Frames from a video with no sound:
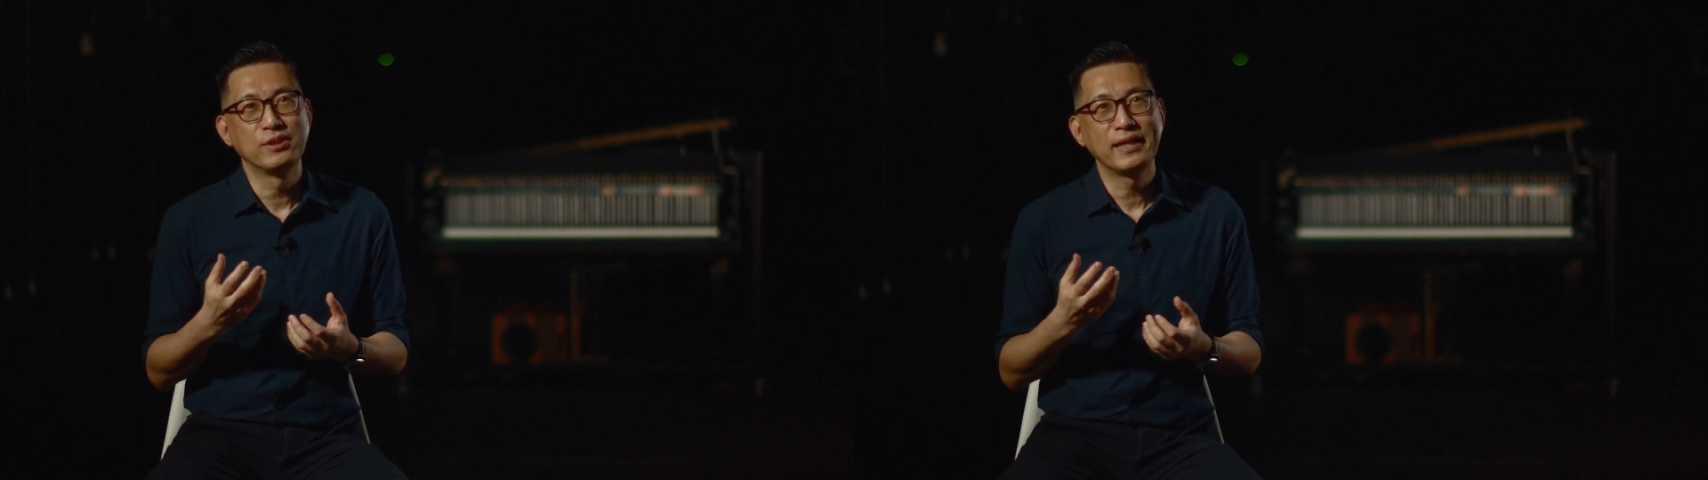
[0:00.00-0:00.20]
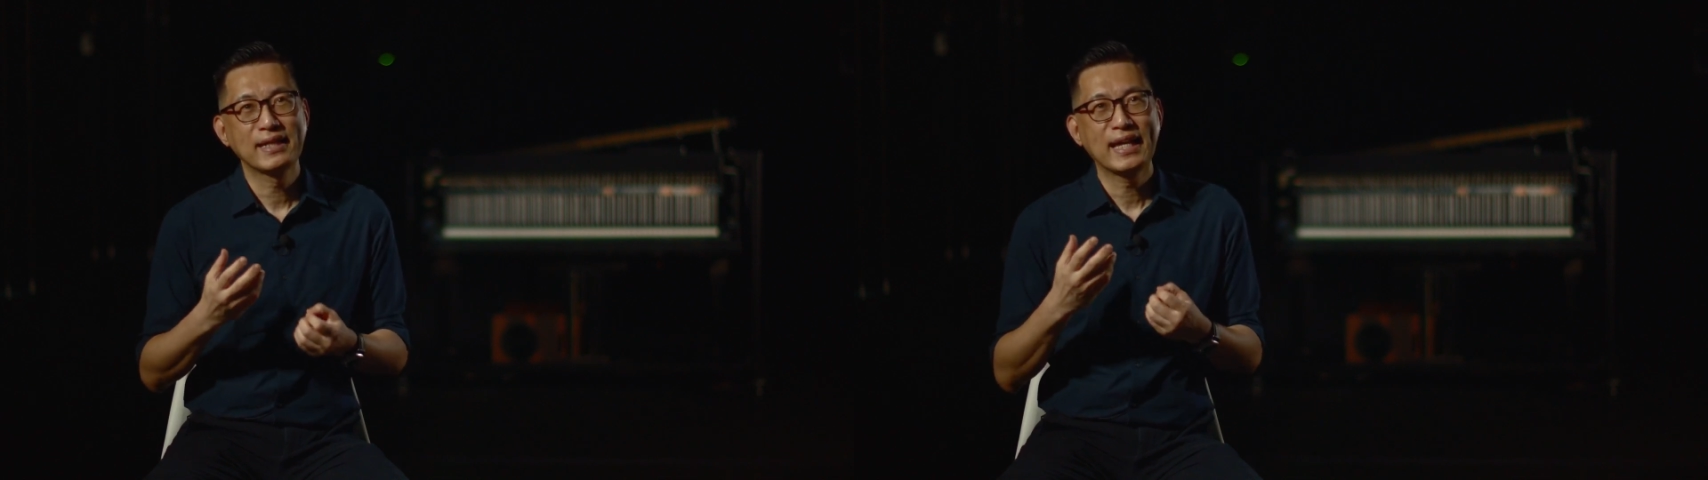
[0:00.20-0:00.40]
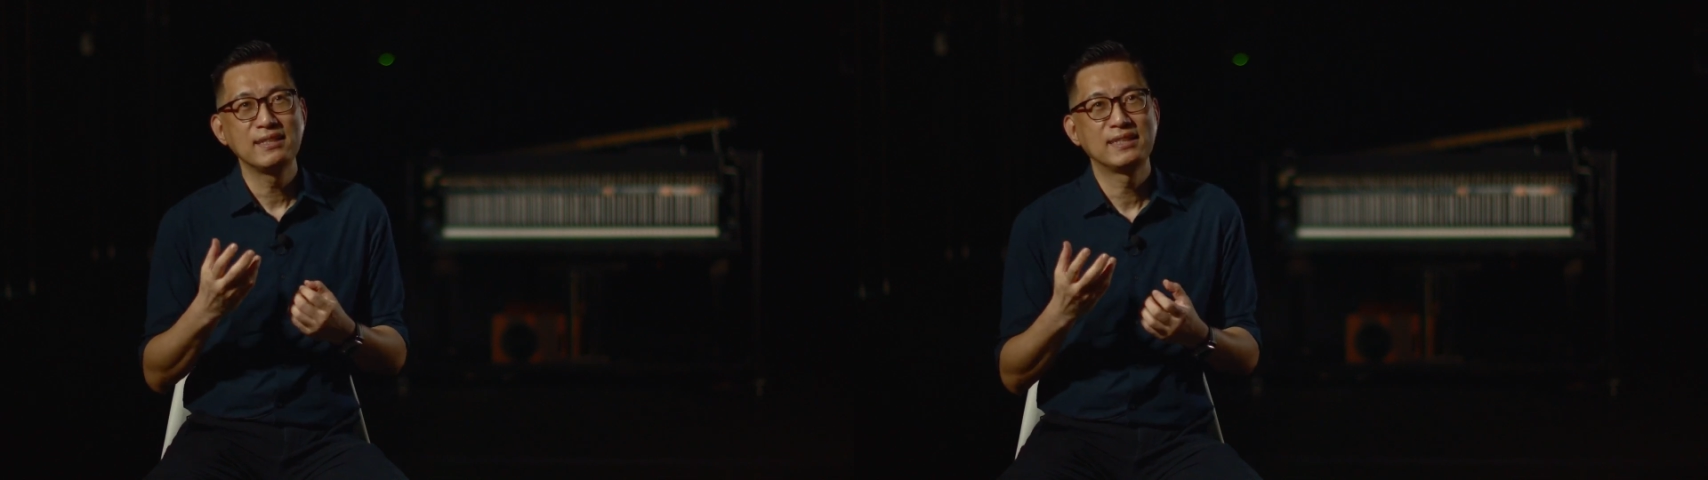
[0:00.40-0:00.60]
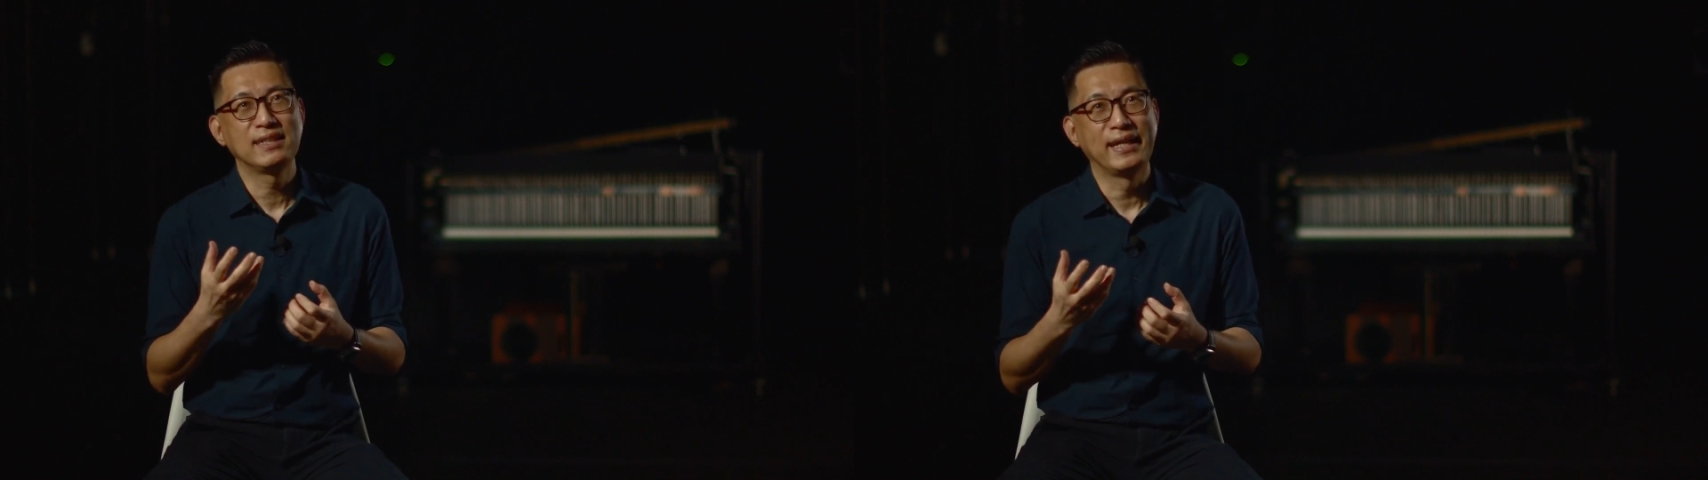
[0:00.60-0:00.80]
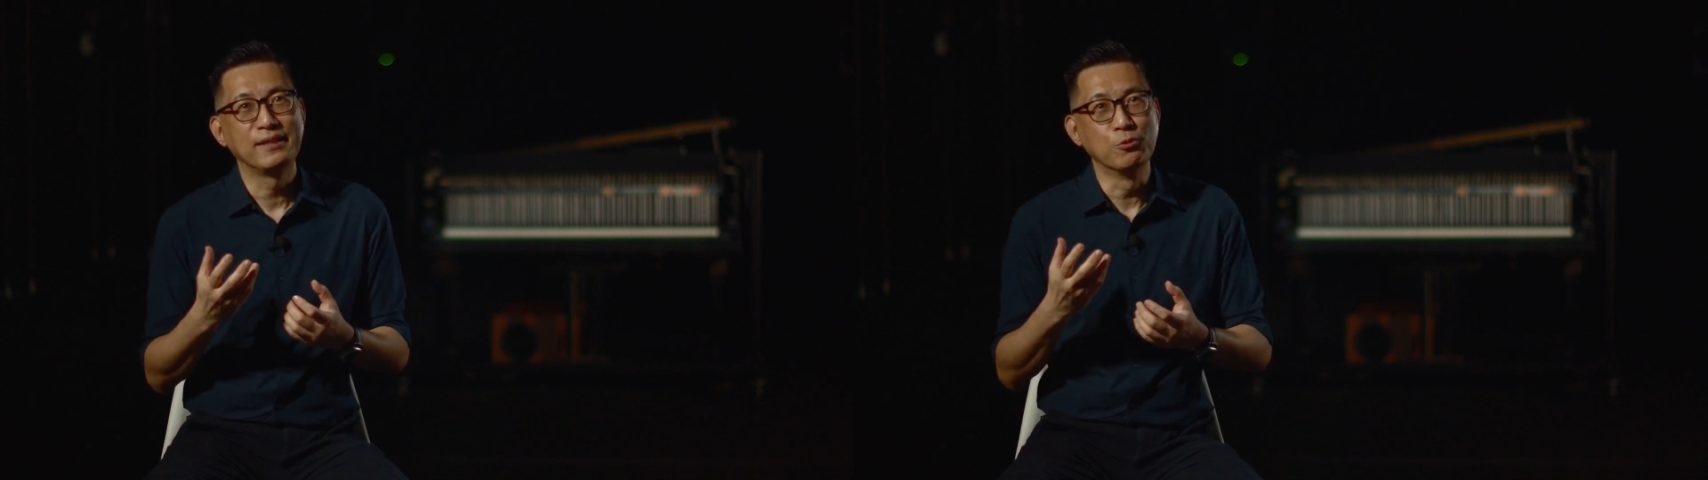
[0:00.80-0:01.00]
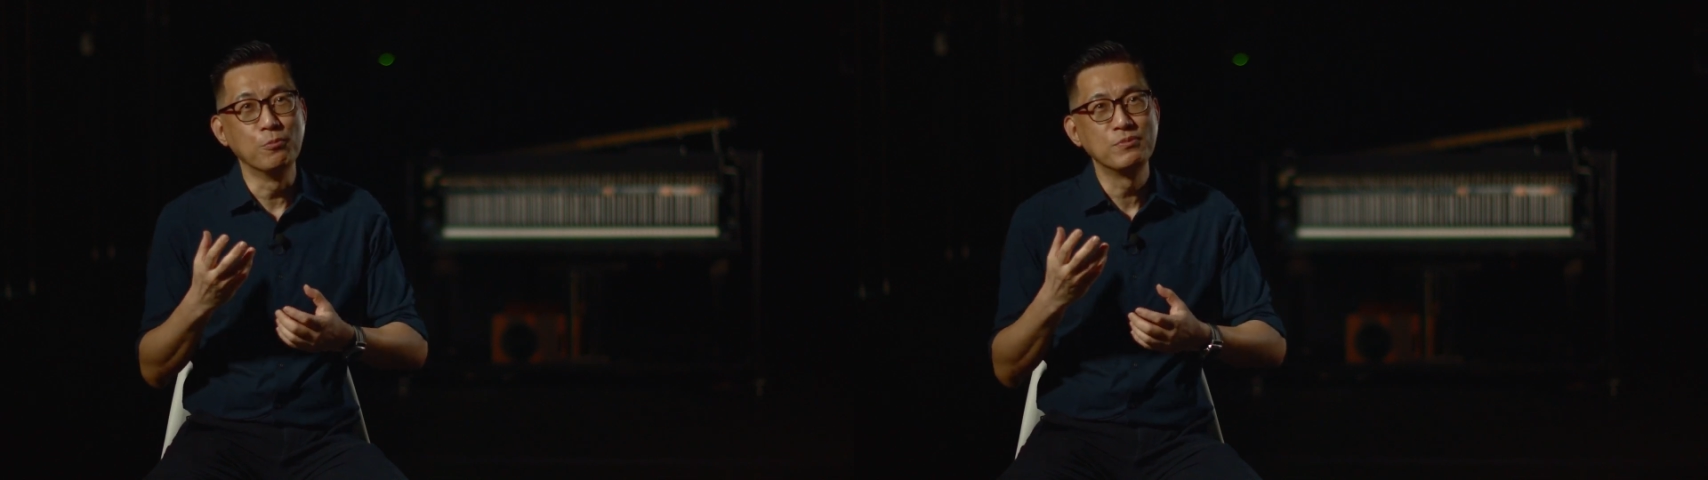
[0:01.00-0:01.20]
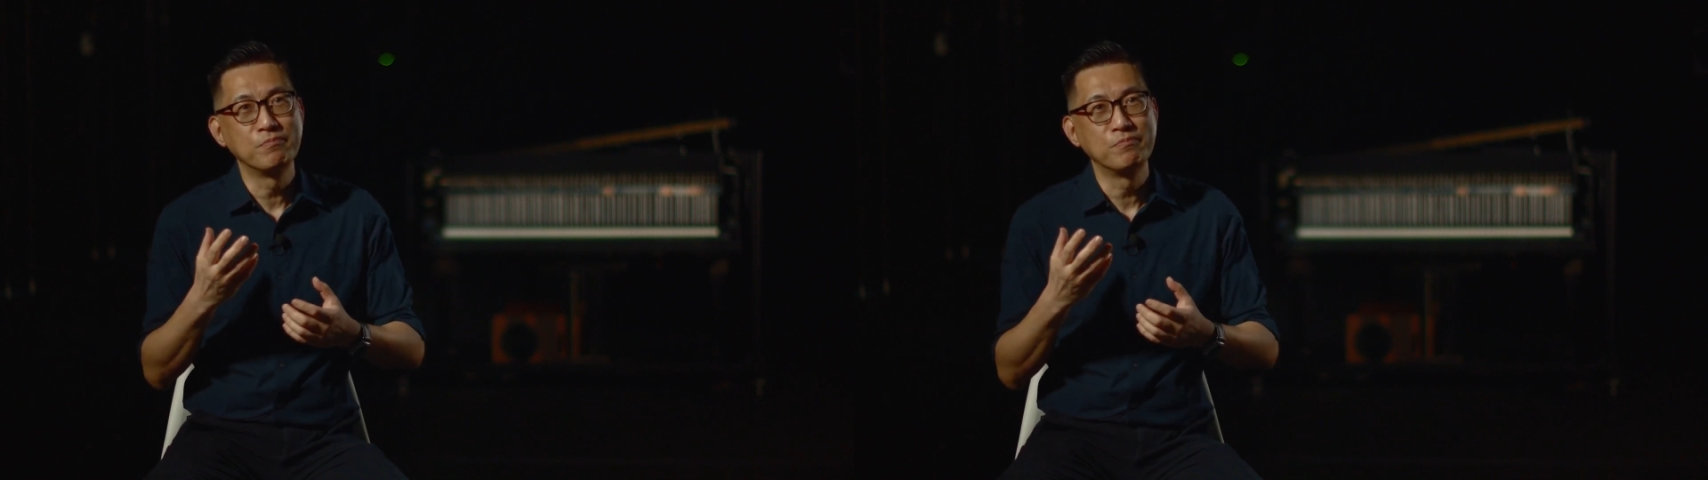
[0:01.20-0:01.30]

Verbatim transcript: 哎，看起来我们